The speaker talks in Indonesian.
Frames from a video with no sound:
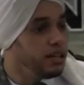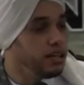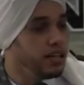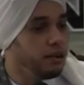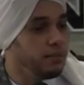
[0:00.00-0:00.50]

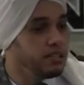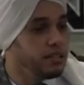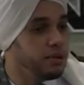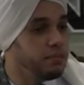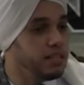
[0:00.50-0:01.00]
Yang masih
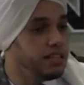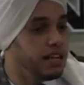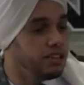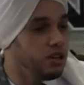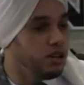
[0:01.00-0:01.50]

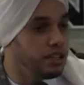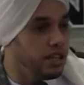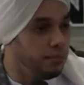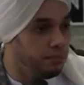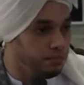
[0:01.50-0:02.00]
berbicara tolong
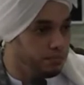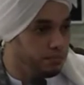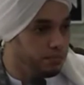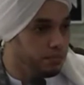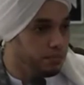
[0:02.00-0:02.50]
diam.
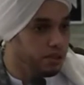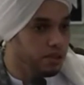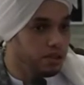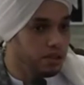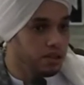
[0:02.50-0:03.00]

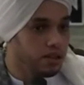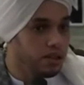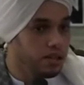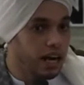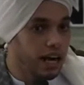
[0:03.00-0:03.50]

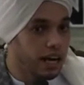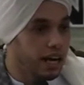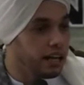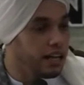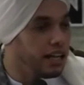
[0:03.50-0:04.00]

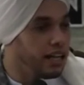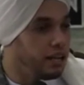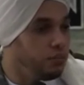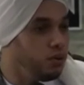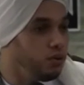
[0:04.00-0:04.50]
Dengarkan, ini
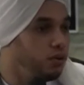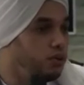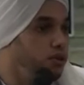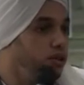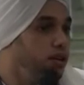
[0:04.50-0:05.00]
ilmu.
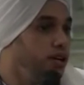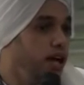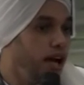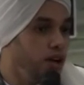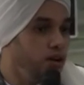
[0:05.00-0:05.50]

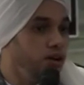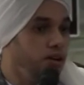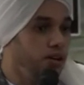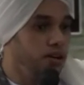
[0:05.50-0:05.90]
Halo.